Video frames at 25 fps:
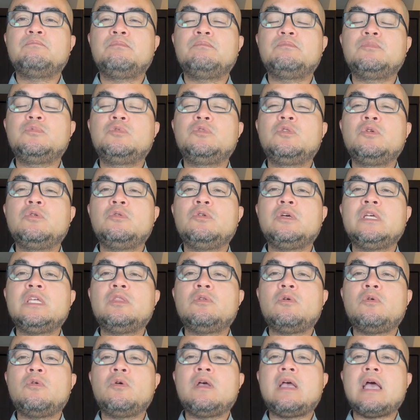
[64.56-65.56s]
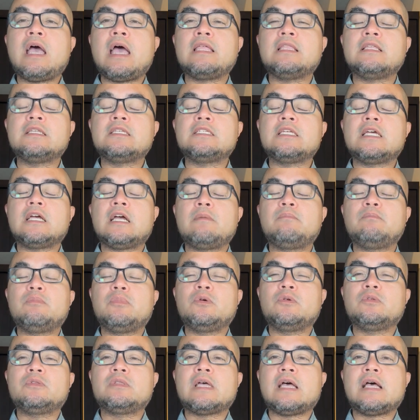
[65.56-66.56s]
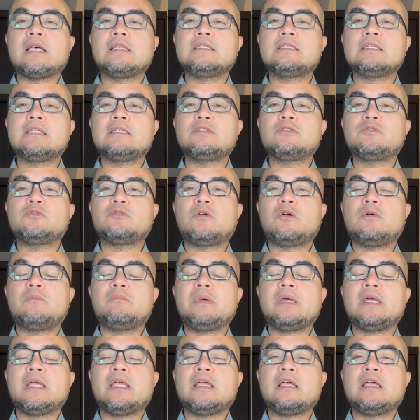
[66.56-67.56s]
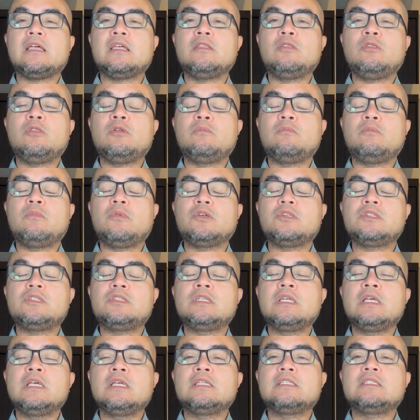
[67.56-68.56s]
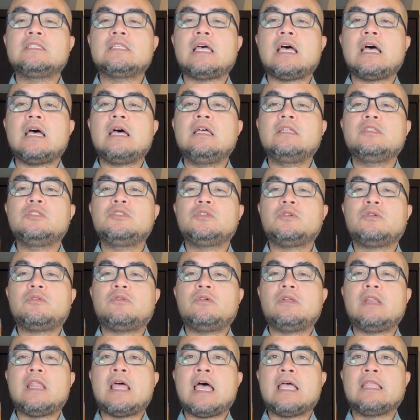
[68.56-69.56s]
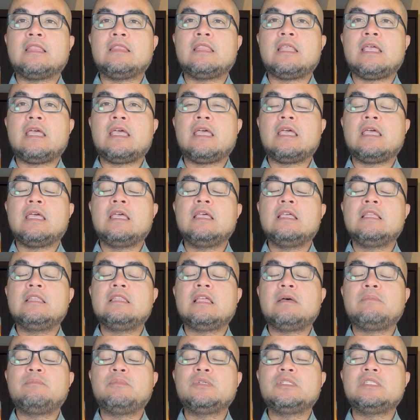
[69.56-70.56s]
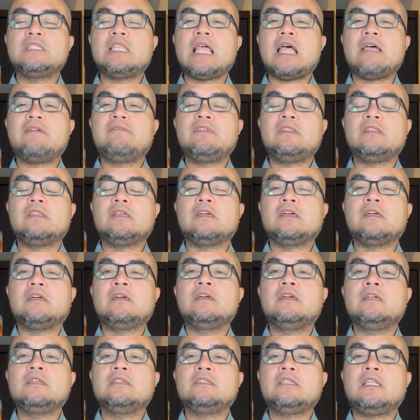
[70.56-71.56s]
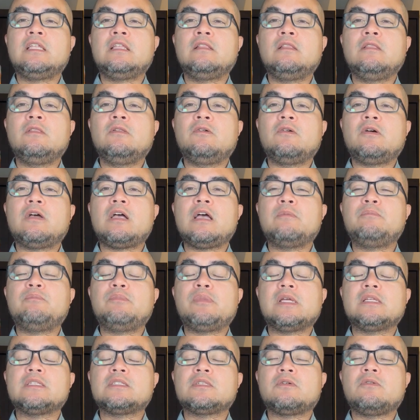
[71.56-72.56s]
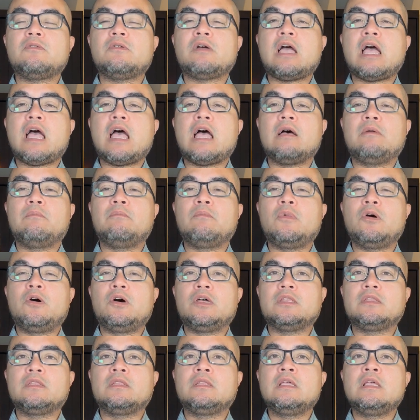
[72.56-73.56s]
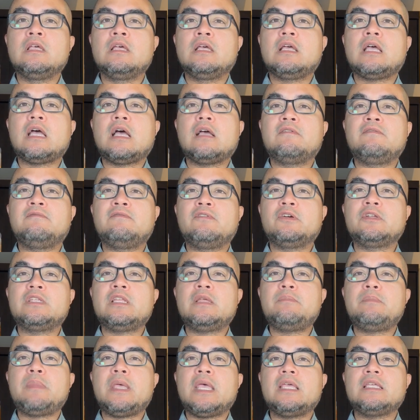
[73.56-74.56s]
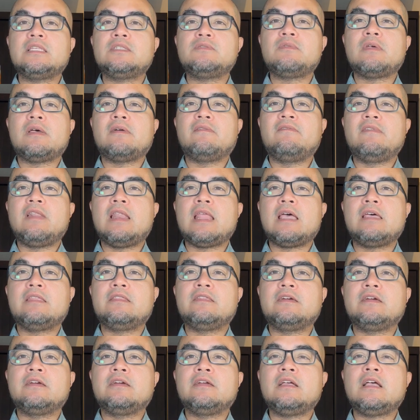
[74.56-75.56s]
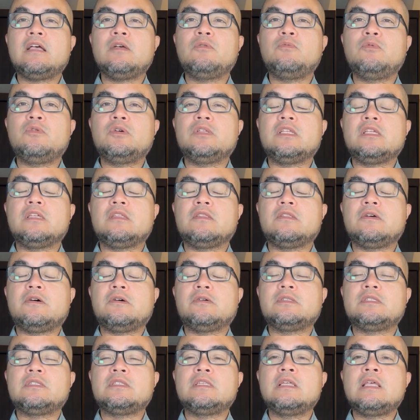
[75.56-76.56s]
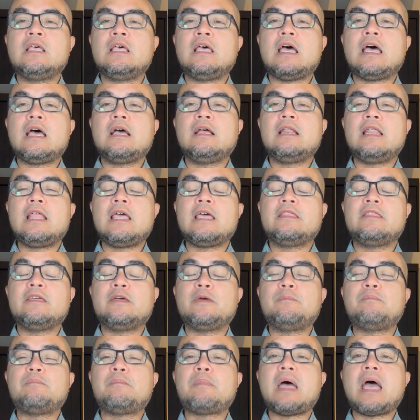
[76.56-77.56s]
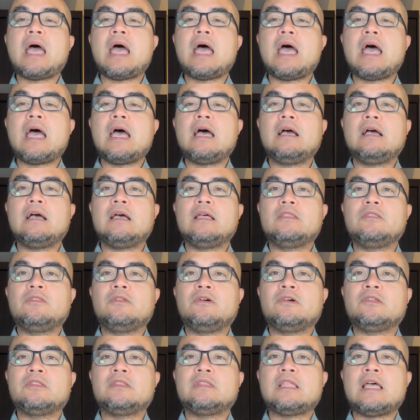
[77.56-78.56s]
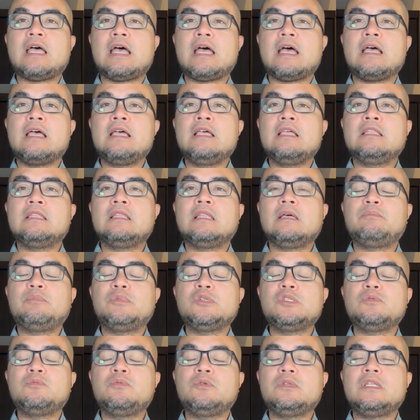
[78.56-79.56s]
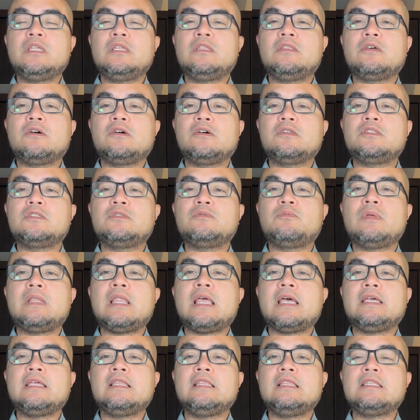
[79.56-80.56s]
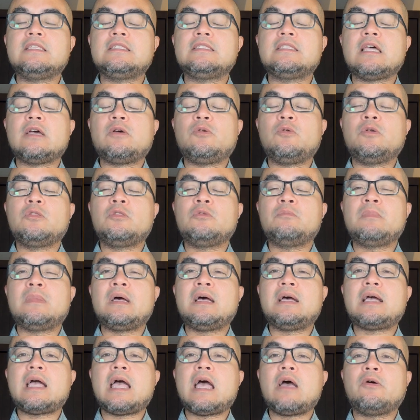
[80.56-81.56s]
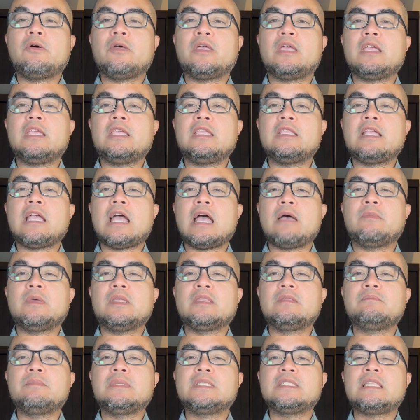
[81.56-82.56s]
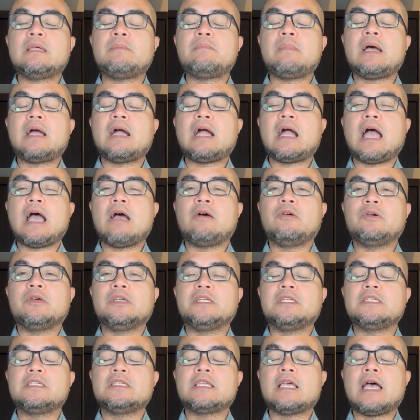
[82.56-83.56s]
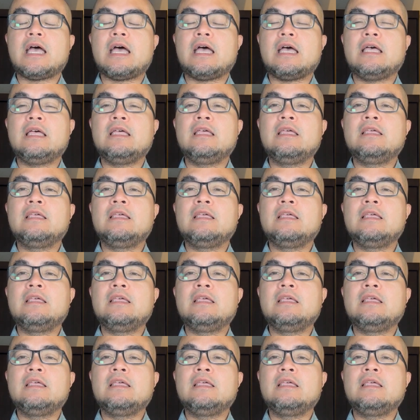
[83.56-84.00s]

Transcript: dugin ginugana siya nga prutas nga strawberry nga ginumos sa tsokolate. Tapos lavender, tinlo kag presko nga hamot. Kag for the base, we have leather kag woody notes. Ang leather, paha nga nota. Tapos woody notes, wala gindista ko ng mga kahoy nga gingamit basta makahoy siya.